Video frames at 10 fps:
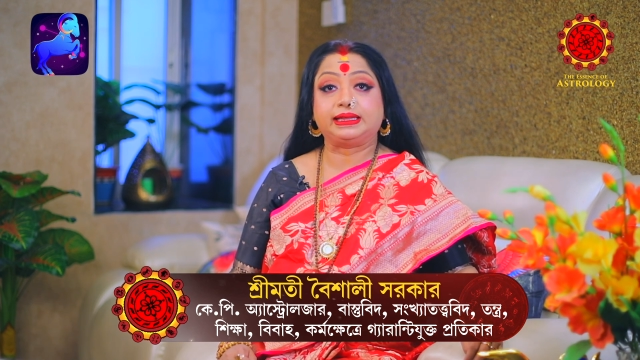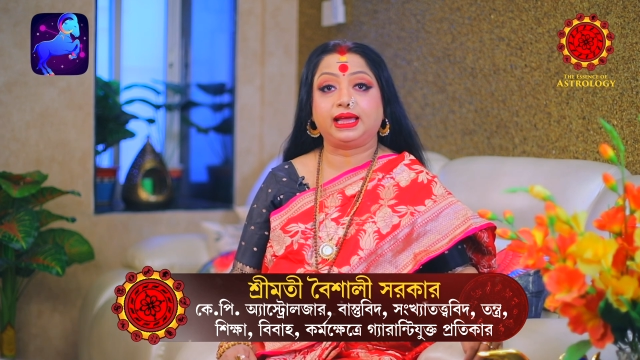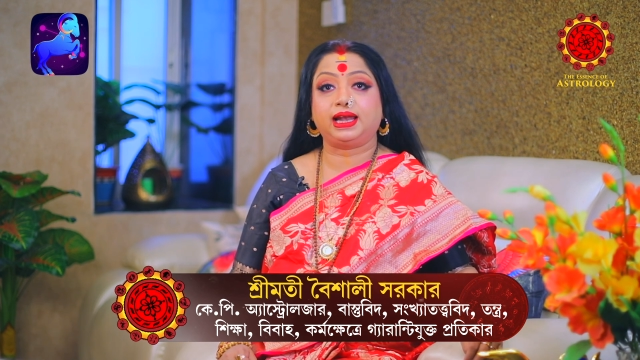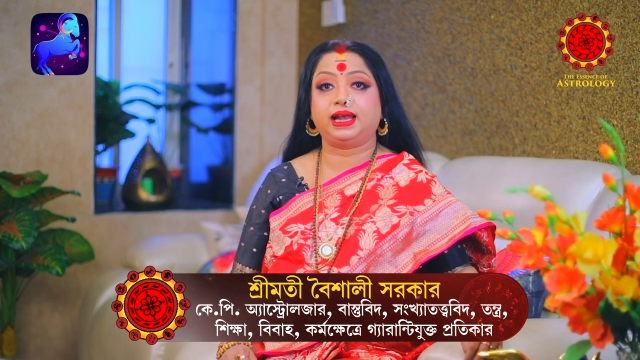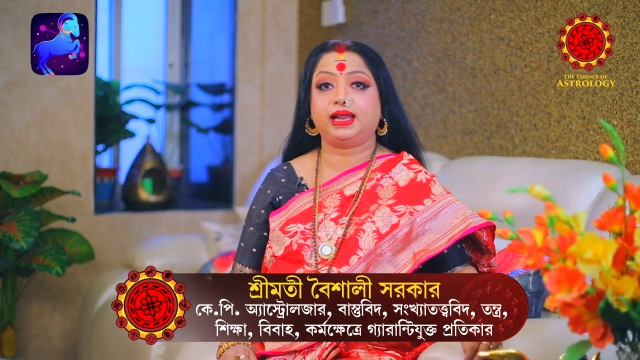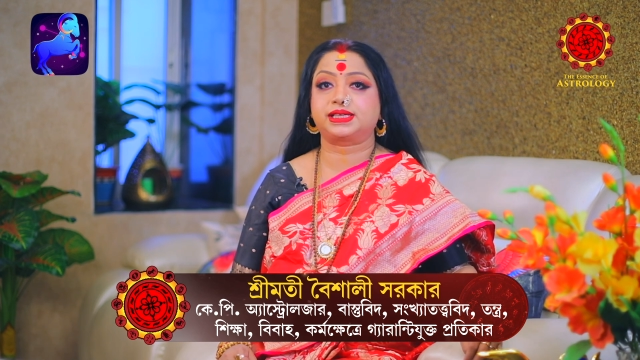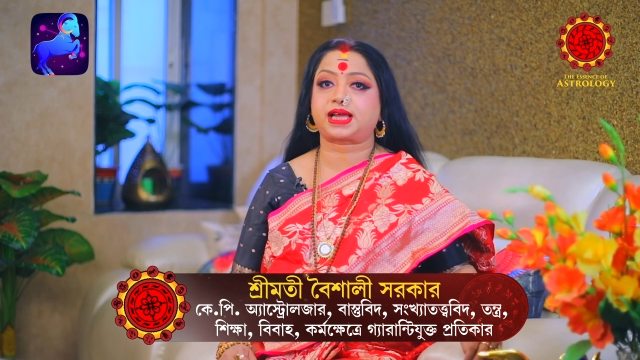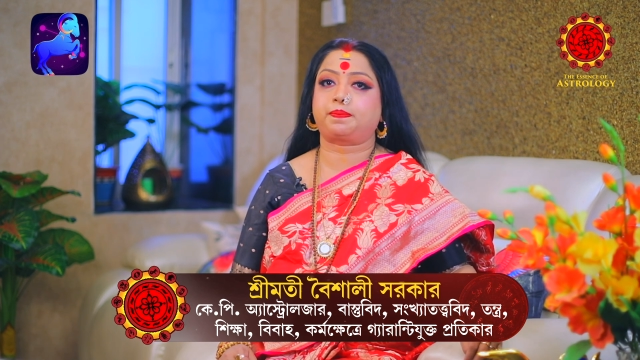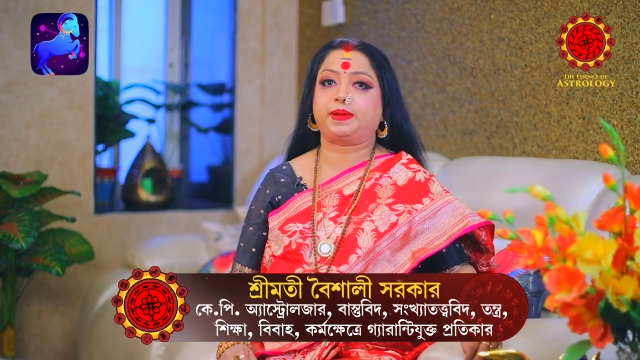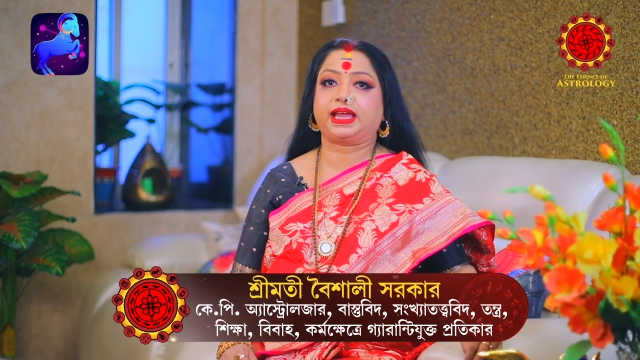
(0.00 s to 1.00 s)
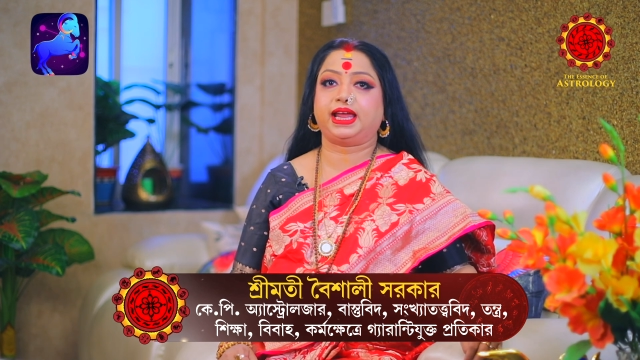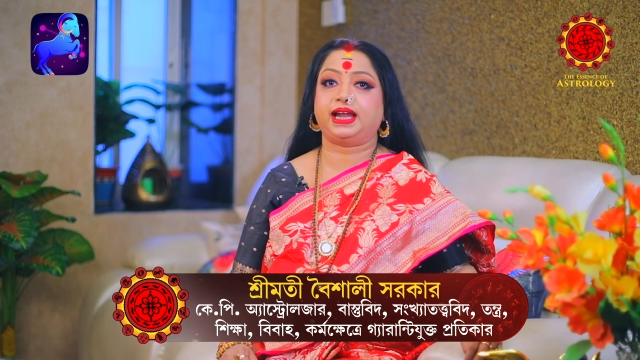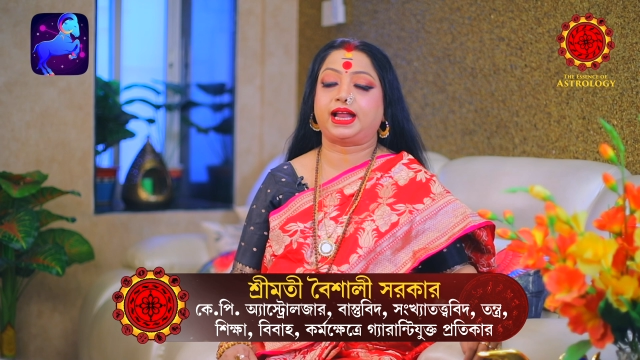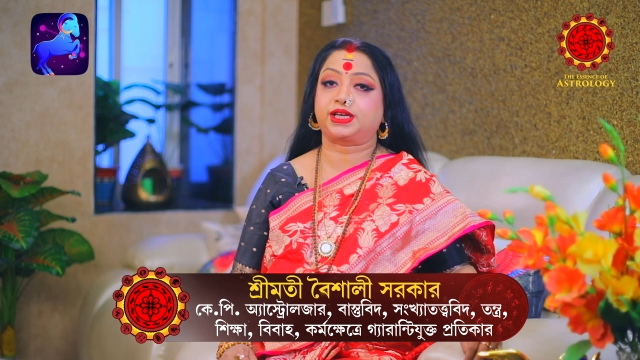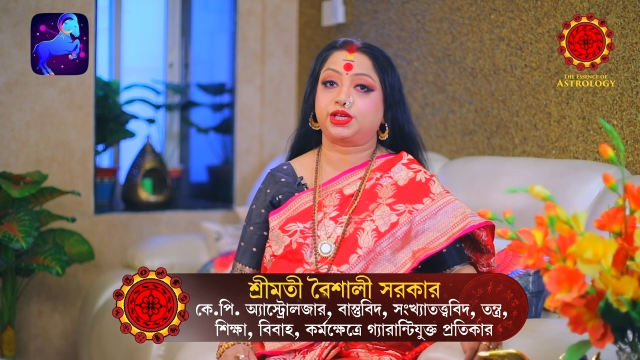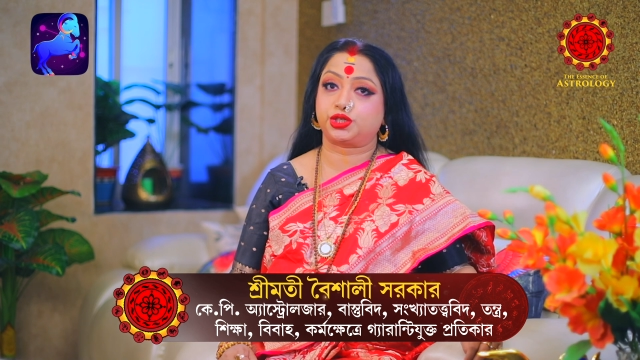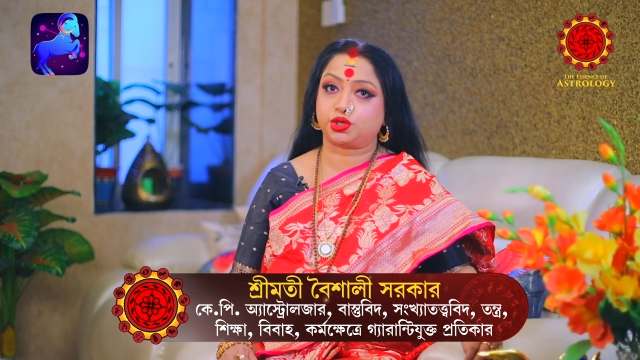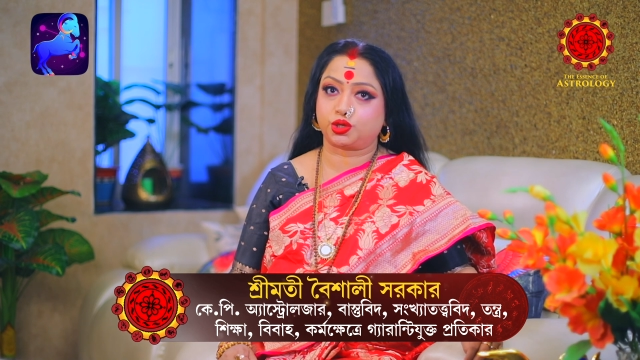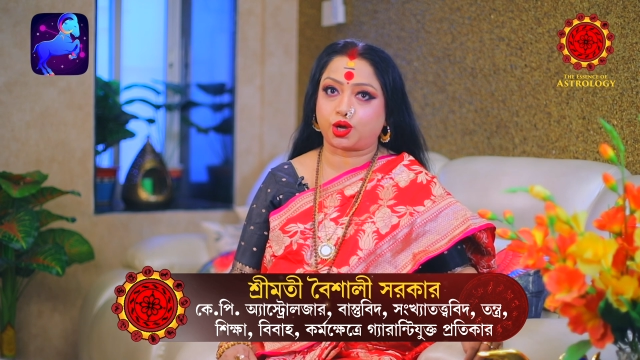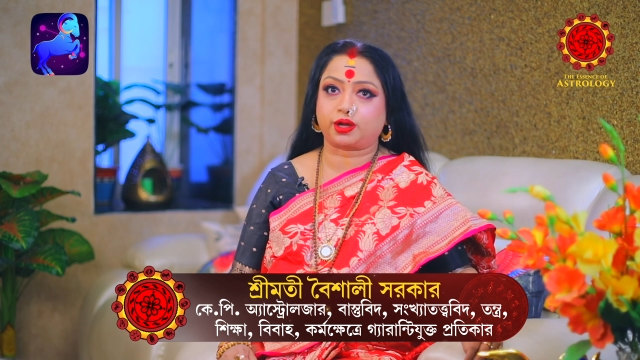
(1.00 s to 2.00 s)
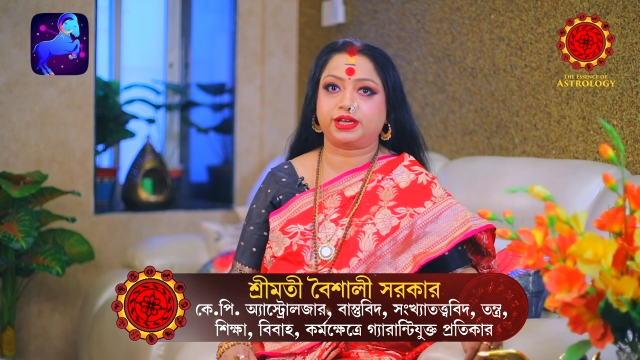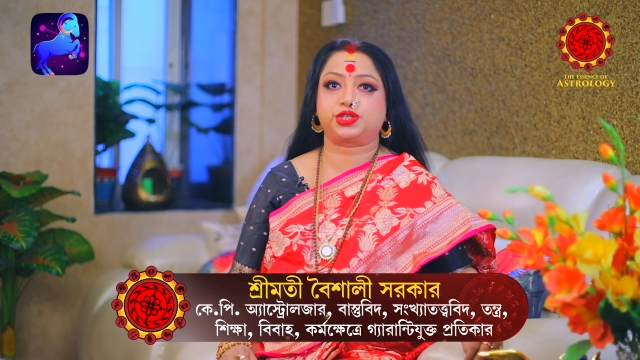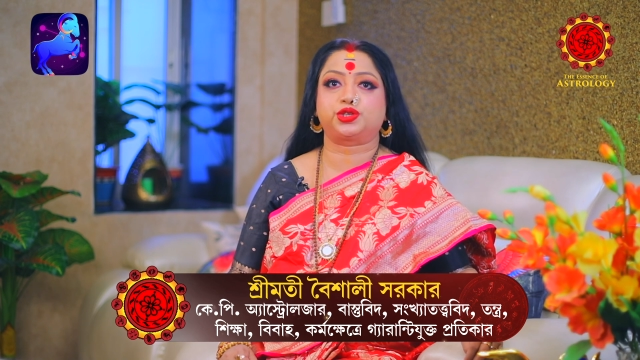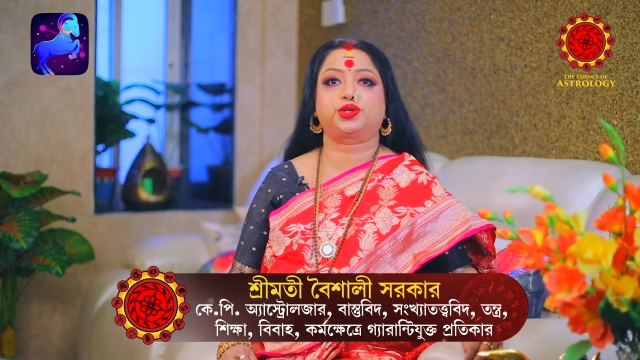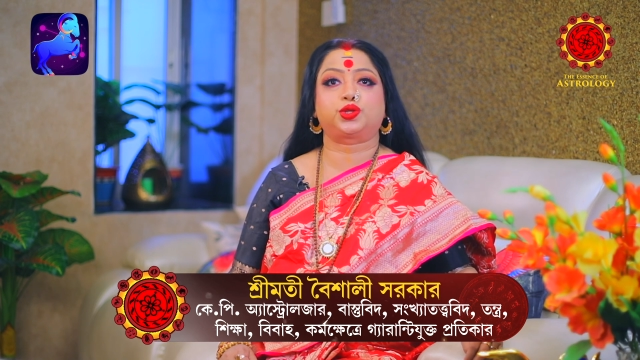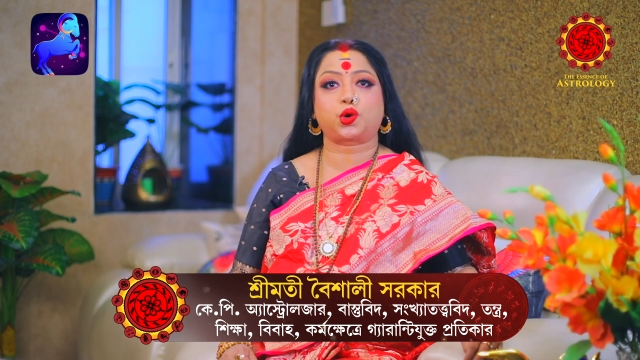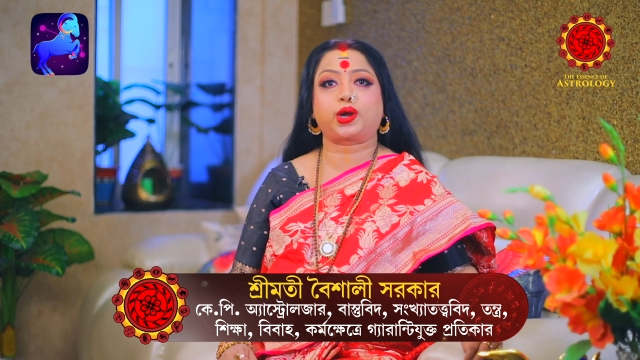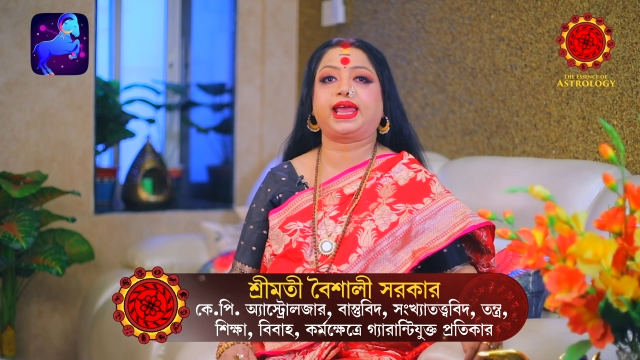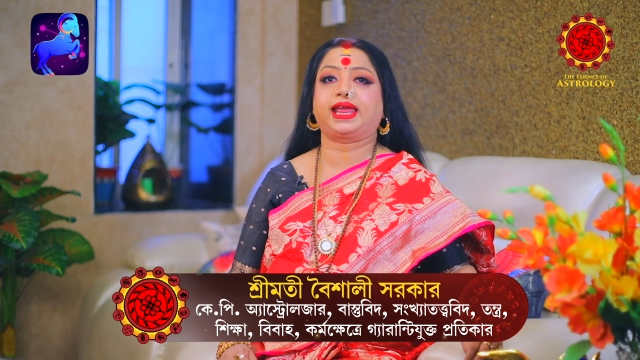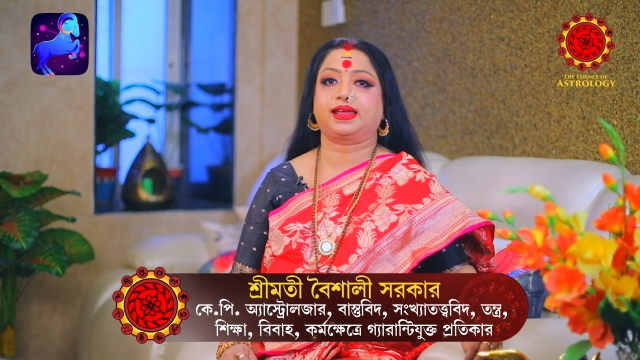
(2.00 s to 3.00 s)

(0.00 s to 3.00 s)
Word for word: দিল্লি সাপেক্ষের ল্যাটিচিউড লংগিচিউড ধরে